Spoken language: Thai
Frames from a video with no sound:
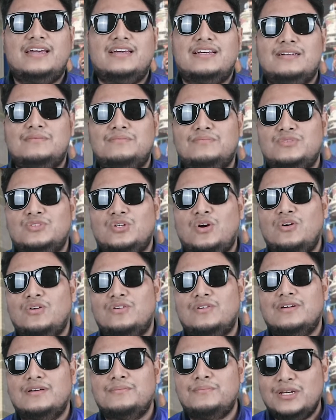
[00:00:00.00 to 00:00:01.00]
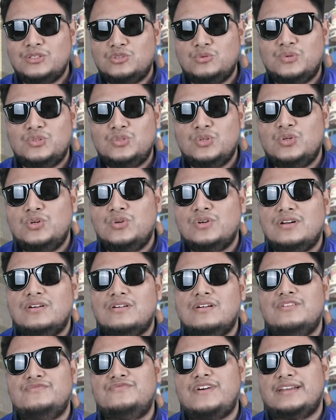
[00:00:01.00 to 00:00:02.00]
ร์ช่องเบียร์สุภโชคแล้
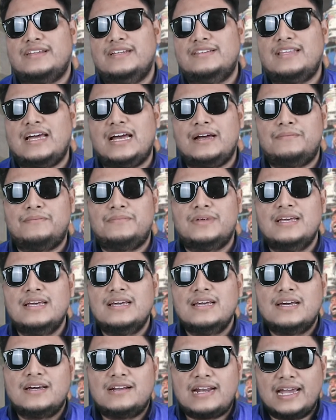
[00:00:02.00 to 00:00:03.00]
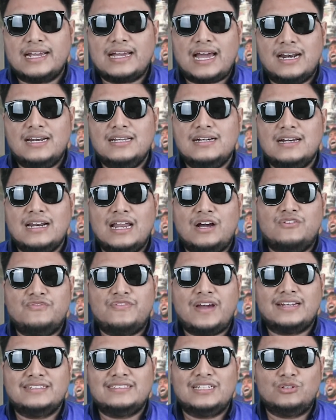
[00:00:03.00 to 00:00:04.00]
วก็ฝากติดตามรายการเรื่องเล่า
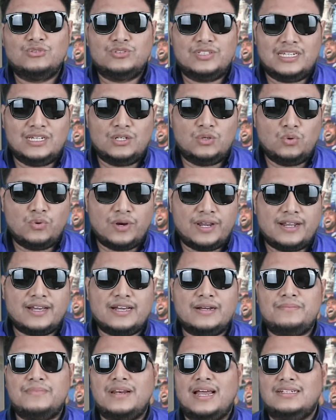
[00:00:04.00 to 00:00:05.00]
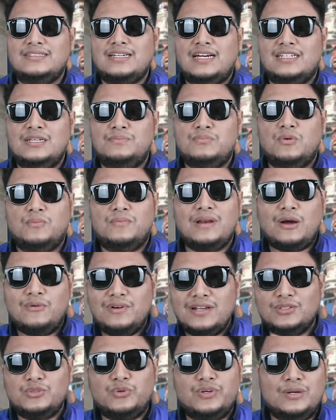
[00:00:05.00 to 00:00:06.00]
แฟนเชลซีด้วยนะครับหลังจากที่ผมเล่า
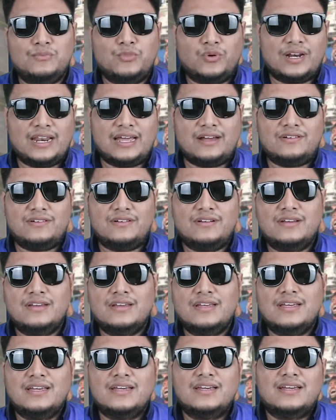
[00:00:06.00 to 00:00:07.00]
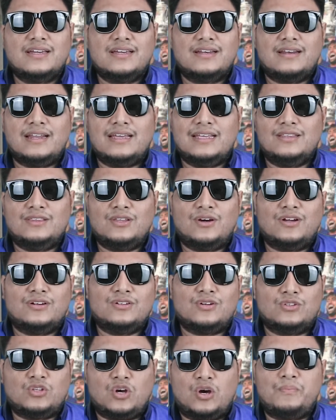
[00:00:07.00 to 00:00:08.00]
เรื่องตัวเองหมดแล้วในตอน
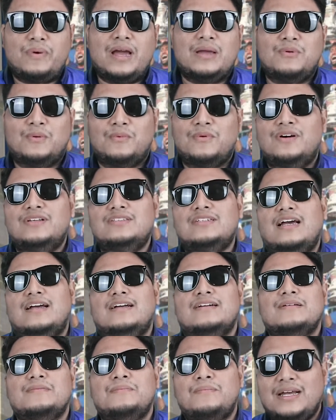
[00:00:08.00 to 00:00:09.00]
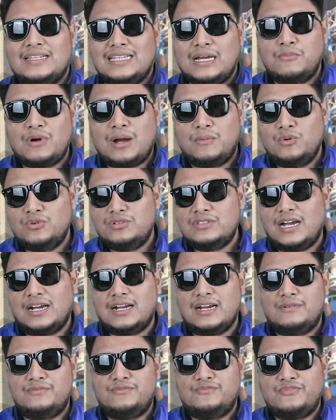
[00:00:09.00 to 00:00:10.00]
ต่อๆไปผมก็จะมาทำความรู้จัก
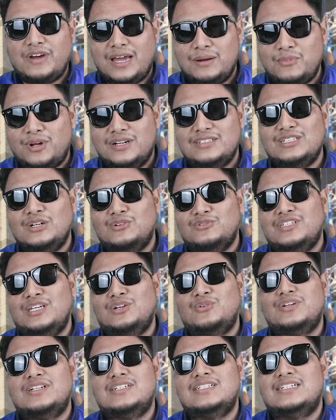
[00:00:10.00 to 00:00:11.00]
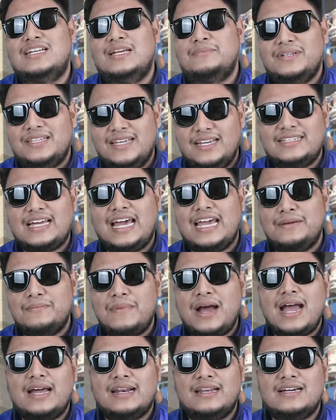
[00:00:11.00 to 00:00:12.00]
กับแฟนบอลเชลซีคนอื่นในประเทศไทย
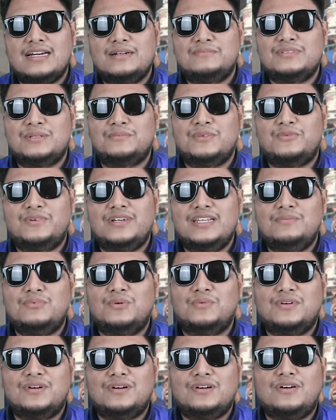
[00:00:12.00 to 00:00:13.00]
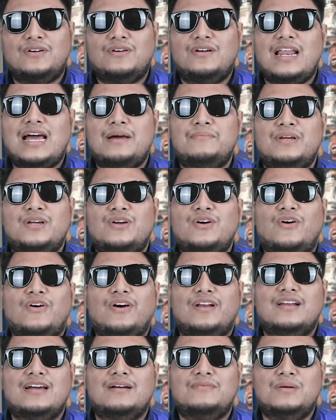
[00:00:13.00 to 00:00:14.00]
บ้างนะครับสำหรับวันนี้ผมก็ขอลาไปก่อ
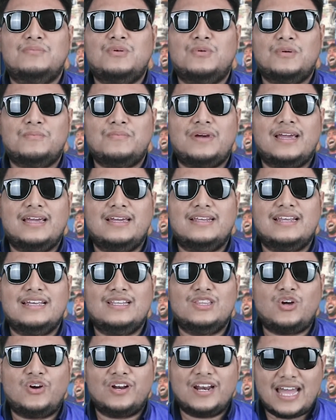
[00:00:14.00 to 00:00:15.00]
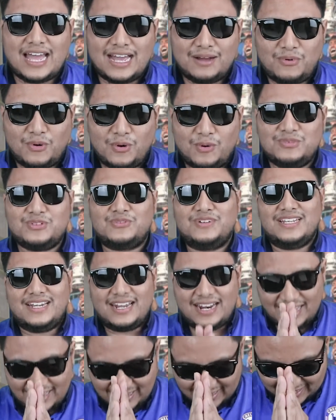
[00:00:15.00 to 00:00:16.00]
นนะครับแล้วพบกันใหม่ในตอนหน้าครับผมสวัสดี
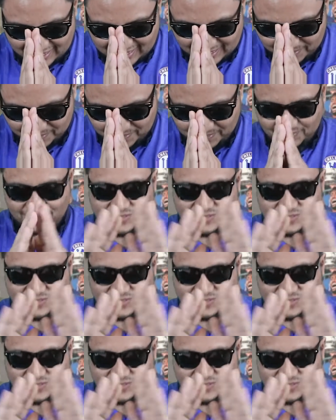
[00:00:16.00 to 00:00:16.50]
ครับ